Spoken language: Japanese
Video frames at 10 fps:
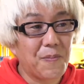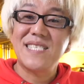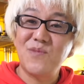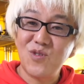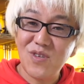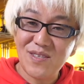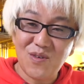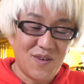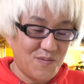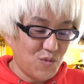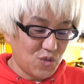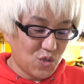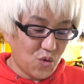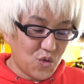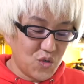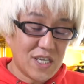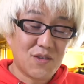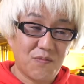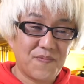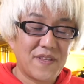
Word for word: 地元だともう上級者と